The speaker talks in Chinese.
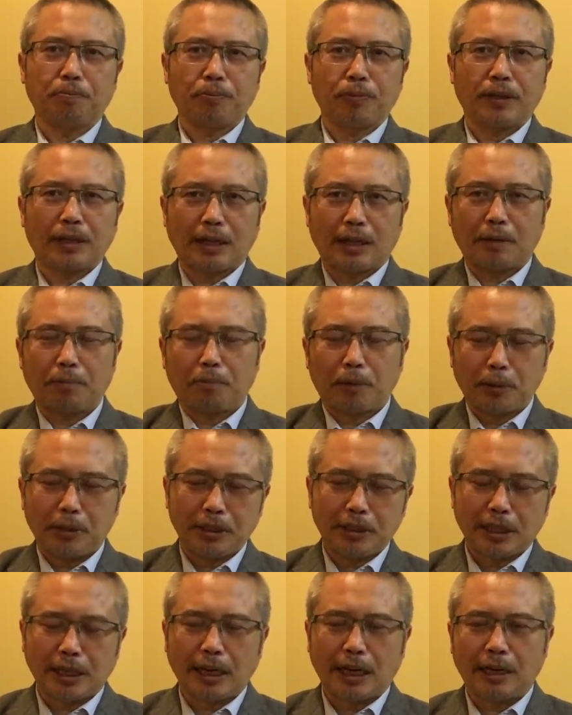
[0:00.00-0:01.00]
让贸易
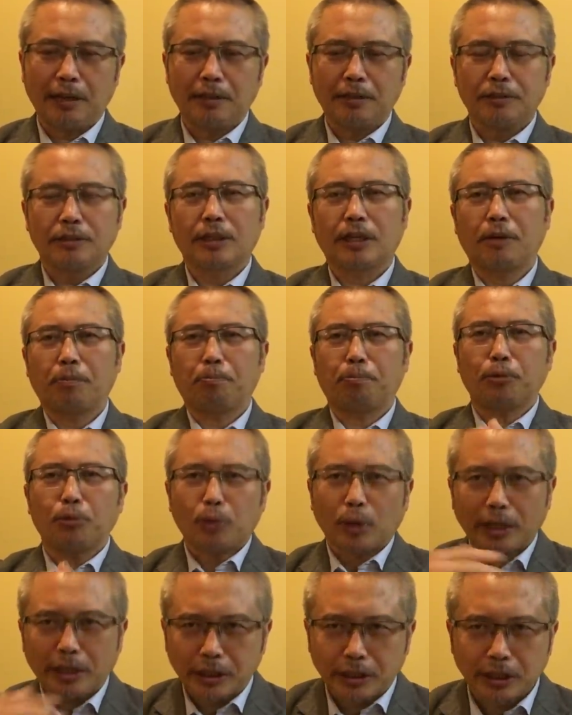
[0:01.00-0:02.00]
战呢这个不
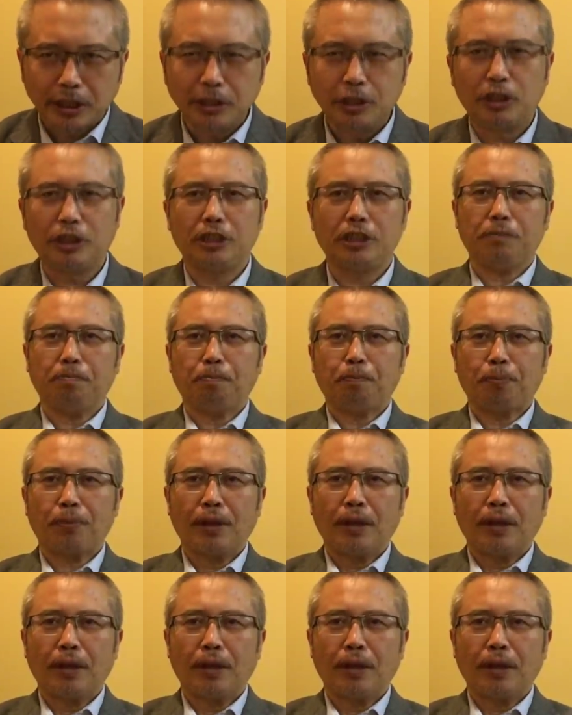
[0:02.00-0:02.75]
断的升级。